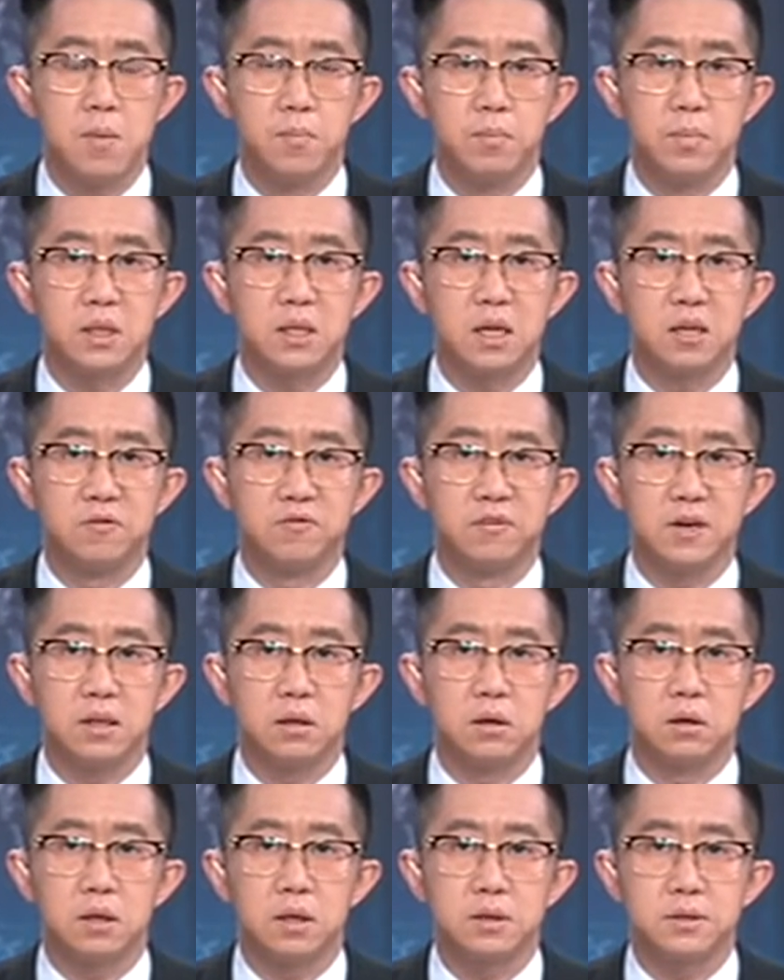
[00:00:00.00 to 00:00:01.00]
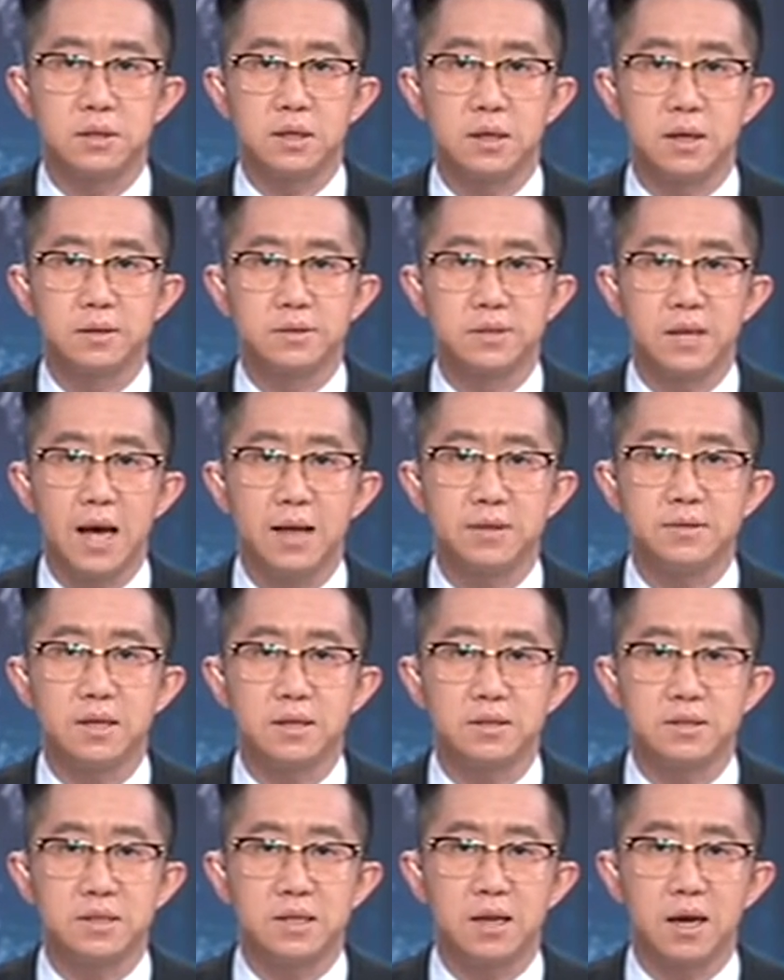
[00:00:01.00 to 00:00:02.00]
من الفيضانات التي
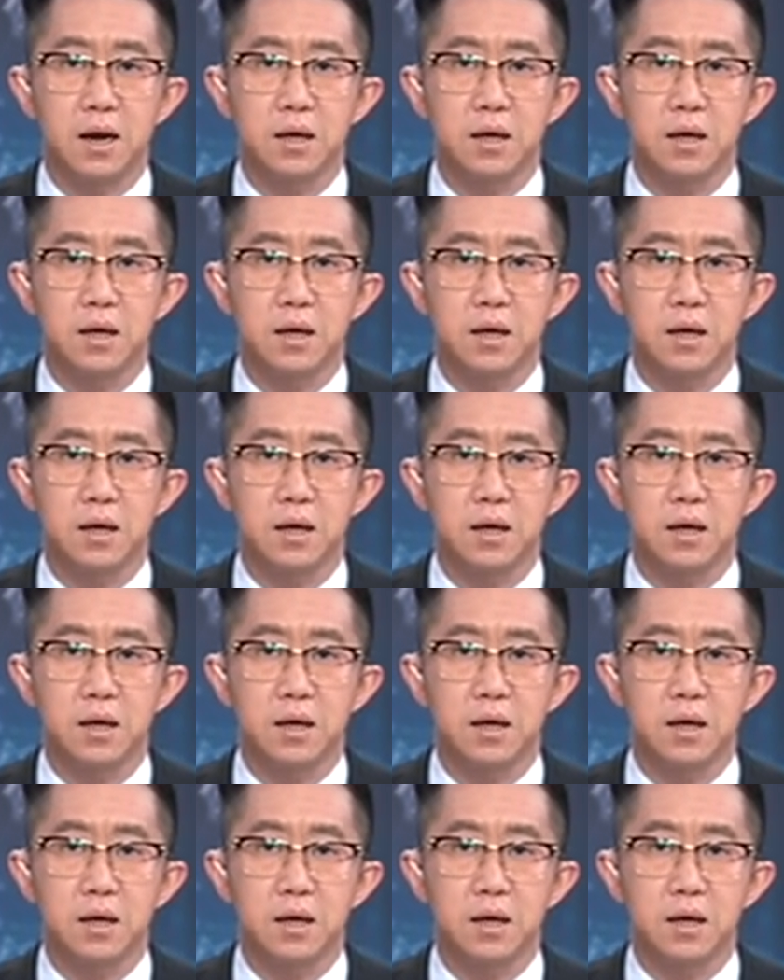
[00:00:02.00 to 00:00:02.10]
أدت إلى